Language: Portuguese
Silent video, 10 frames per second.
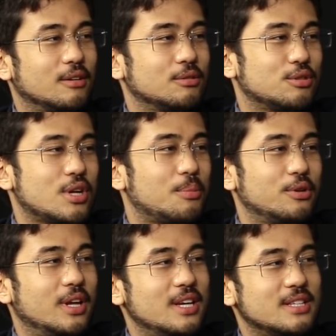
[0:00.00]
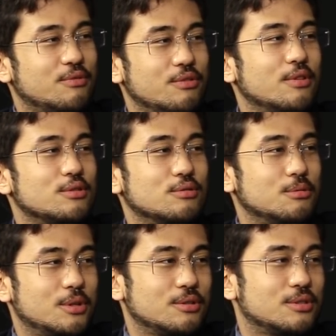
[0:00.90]
eu sou japonês, né? Fui ver os é,
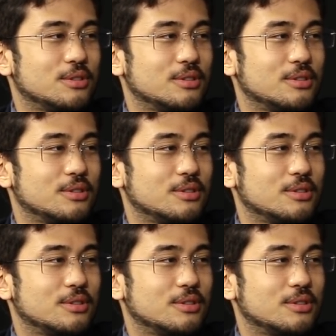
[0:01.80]
números. É, tem